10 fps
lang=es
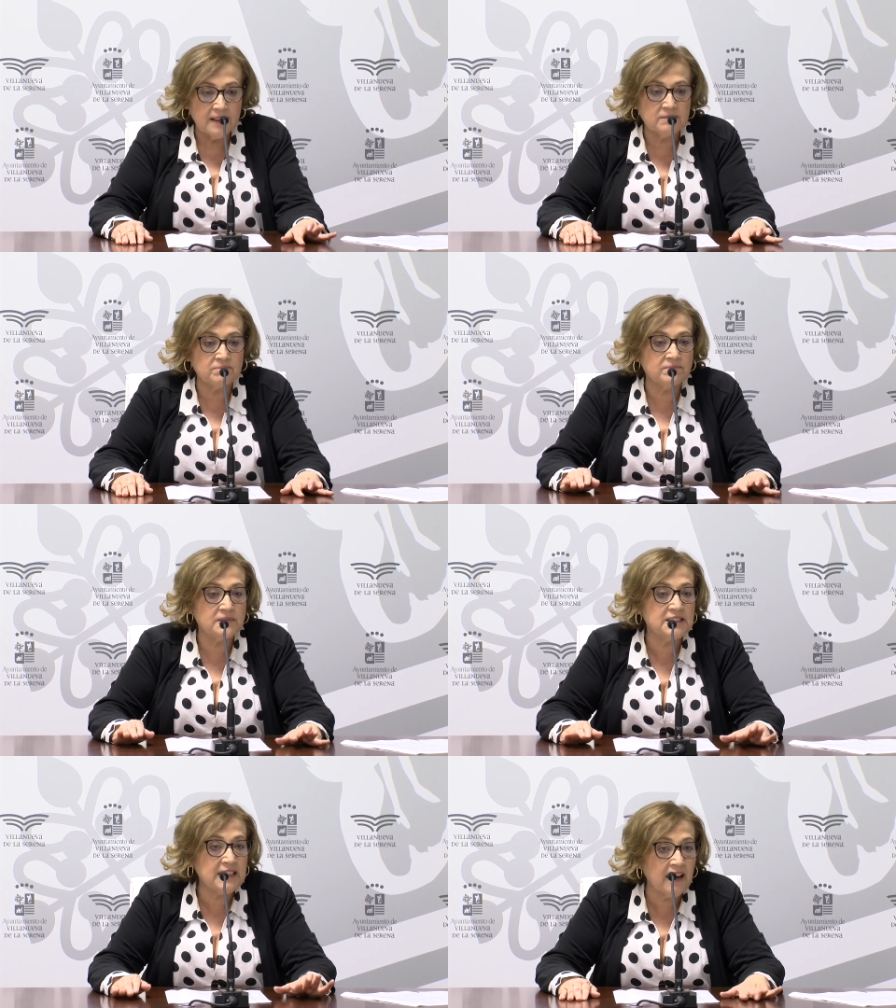
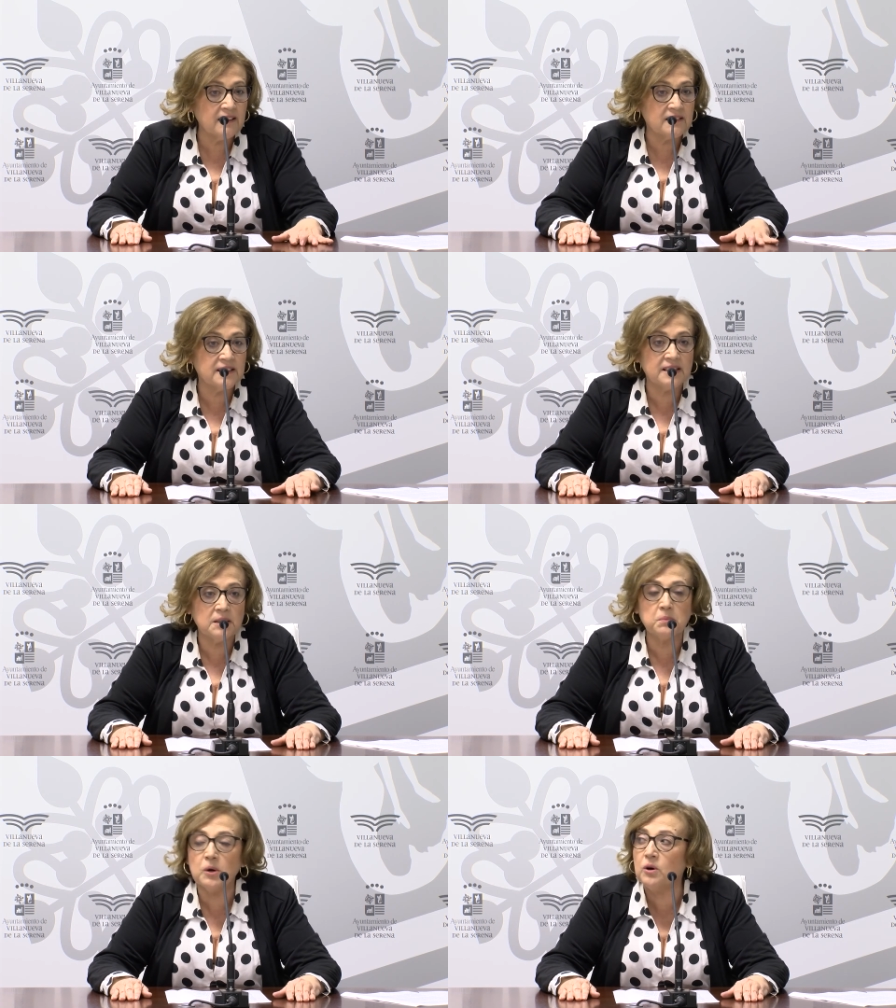Mm, ya
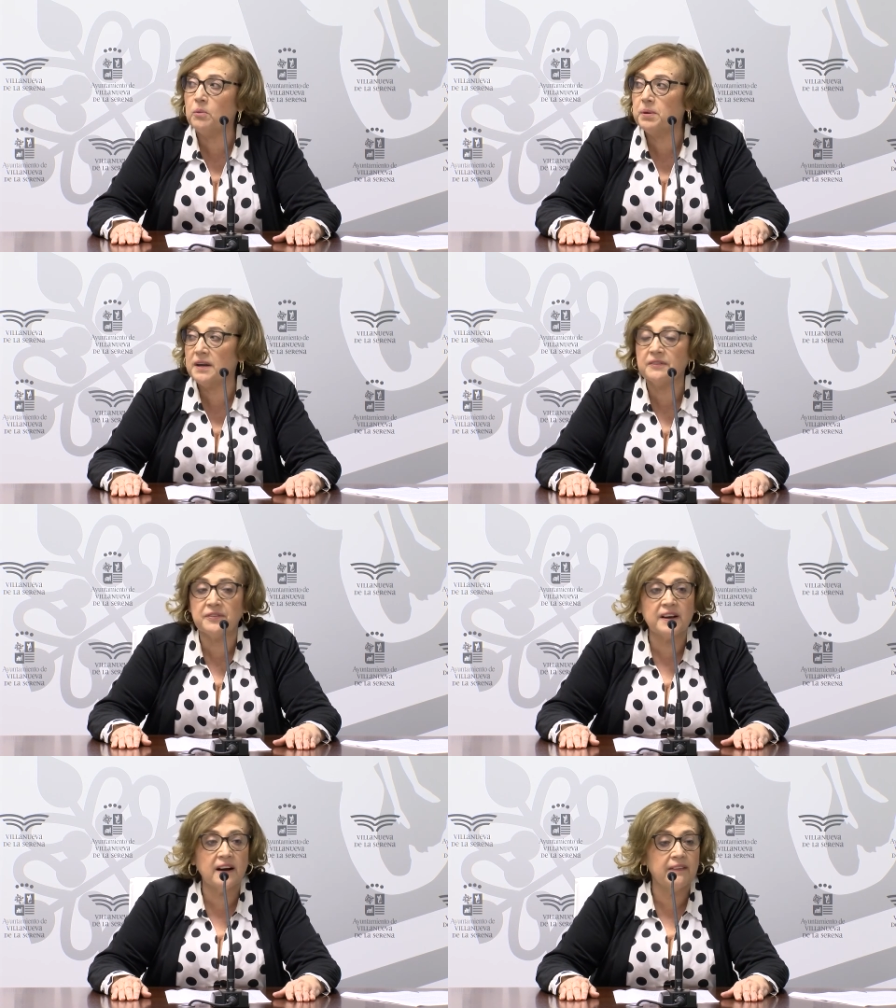tenemos
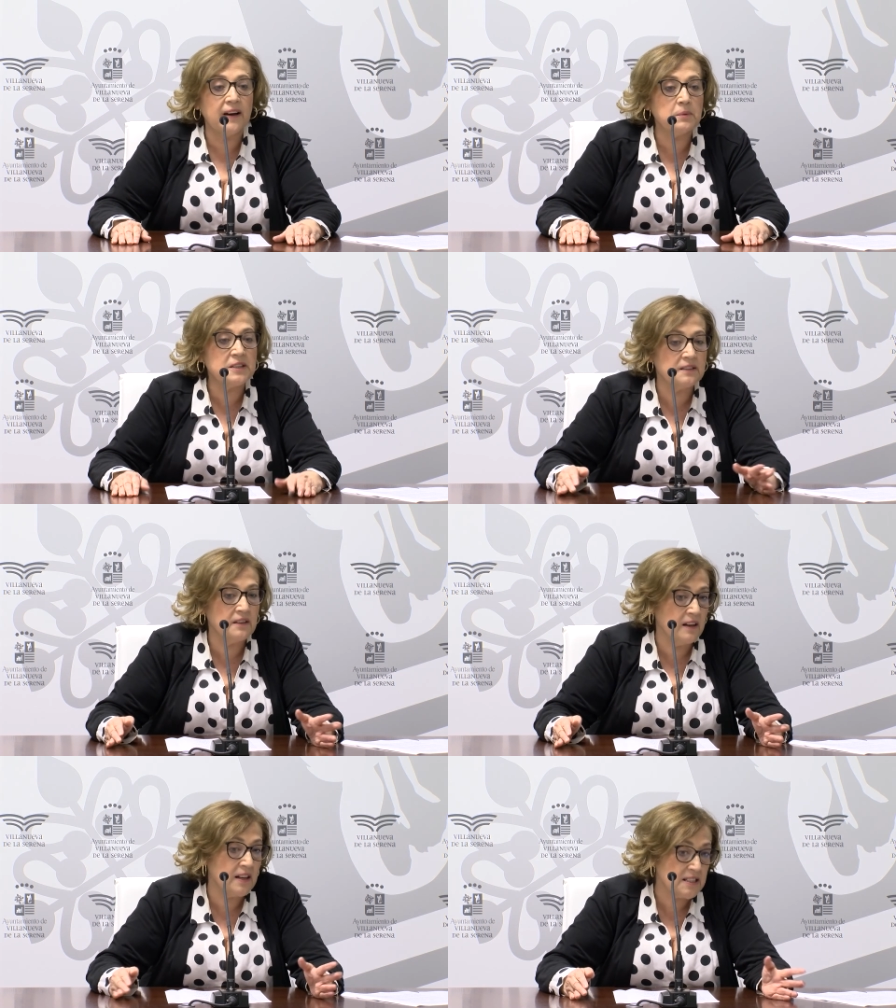planificadas
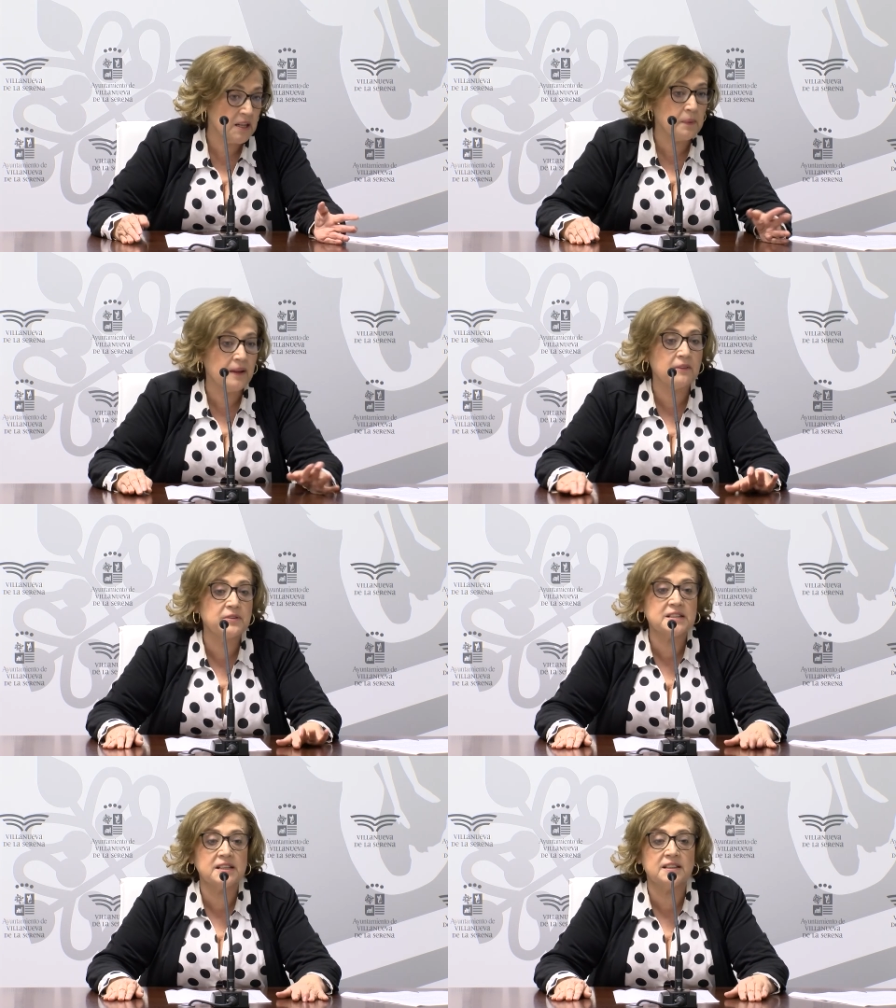y reservadas
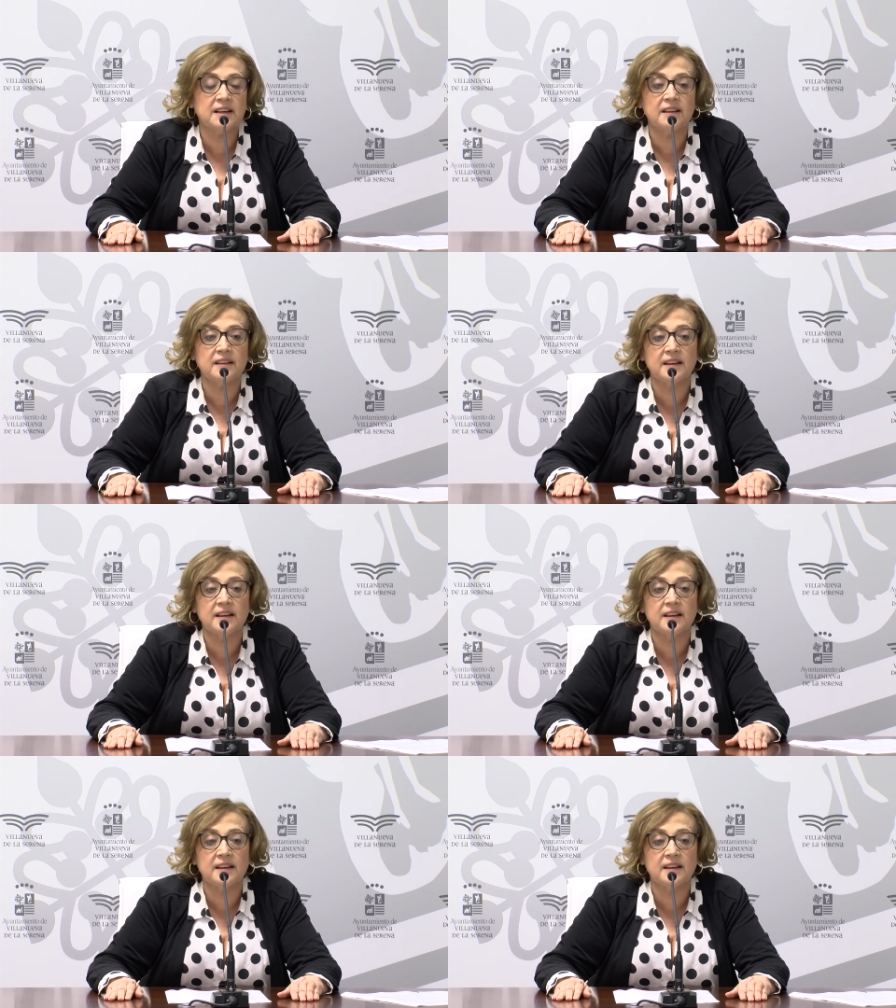visitas